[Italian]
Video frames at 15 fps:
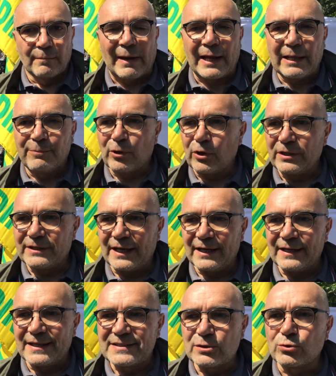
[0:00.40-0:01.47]
Bah, le priorità
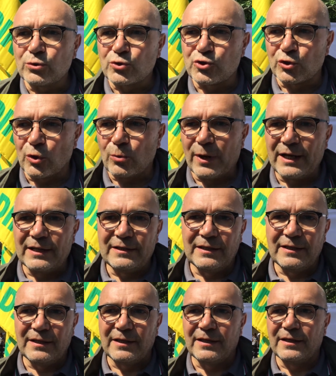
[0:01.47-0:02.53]
innanzitutto sono quelle
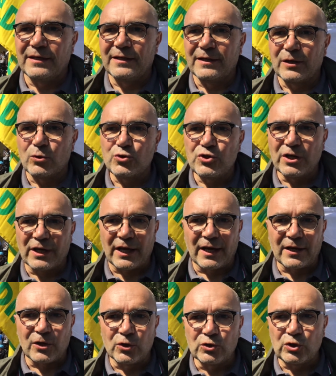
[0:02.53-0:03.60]
di riuscire
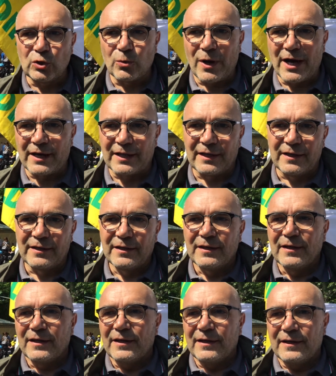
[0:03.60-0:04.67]
a continuare
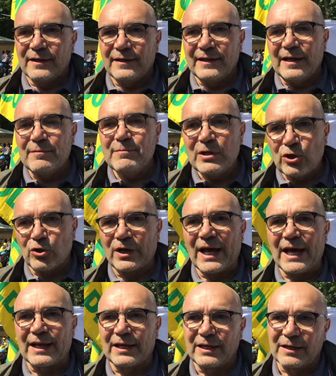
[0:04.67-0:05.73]
nel
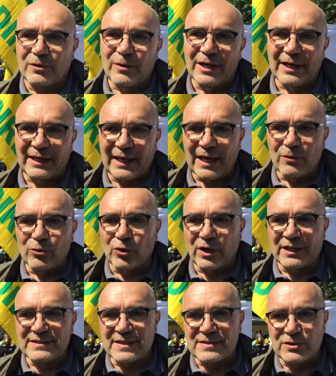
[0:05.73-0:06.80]
migliorare quella che è
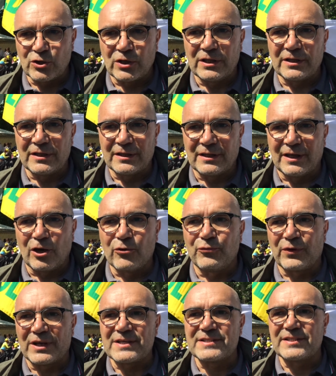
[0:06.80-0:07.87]
un'organizzazione che
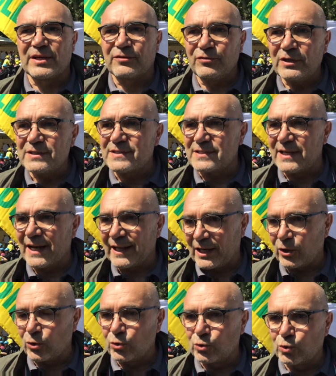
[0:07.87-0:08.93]
offre servizi
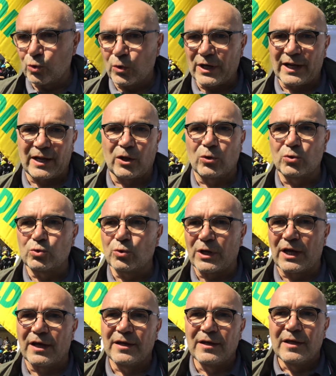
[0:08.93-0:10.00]
all'agricoltura,
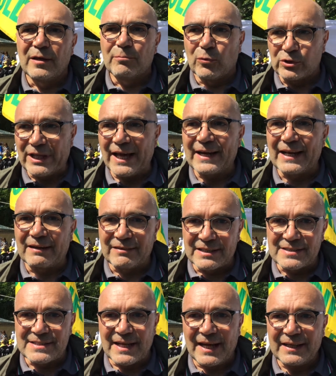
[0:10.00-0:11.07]
agricoltura moderna,
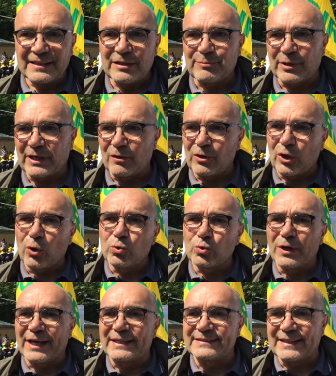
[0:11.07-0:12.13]
avanzata, perché è
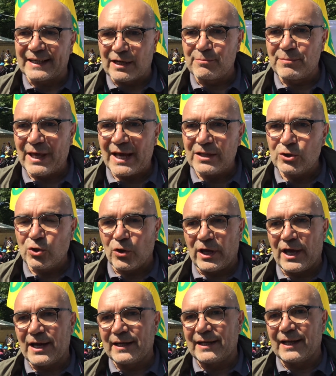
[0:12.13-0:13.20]
un'agricoltura che sta cambiando
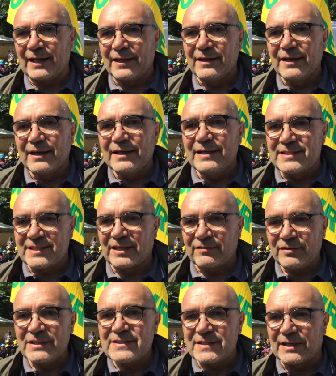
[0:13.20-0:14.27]
e anche i
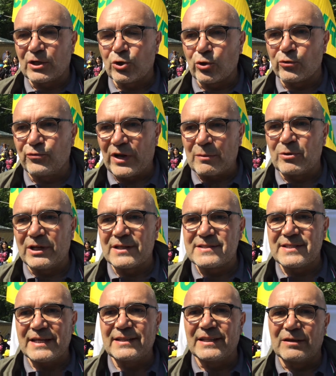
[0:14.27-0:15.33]
servizi che noi offriamo alle
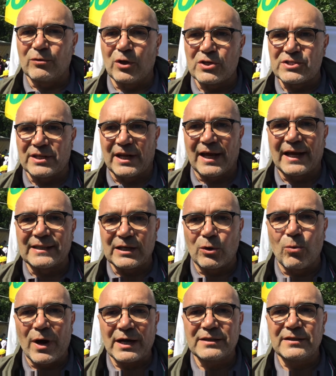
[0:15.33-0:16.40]
aziende devono essere
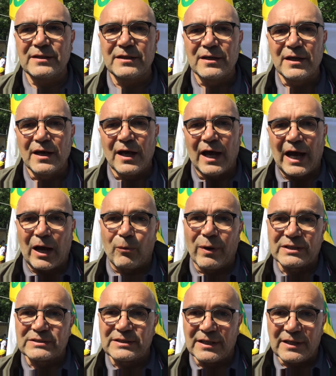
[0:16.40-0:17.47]
adeguati a
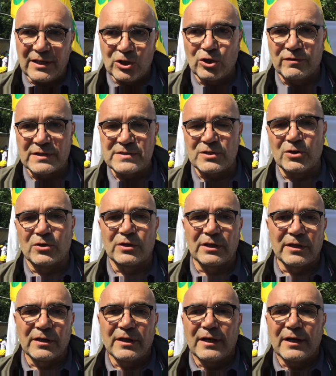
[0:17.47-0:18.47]
queste innovazioni.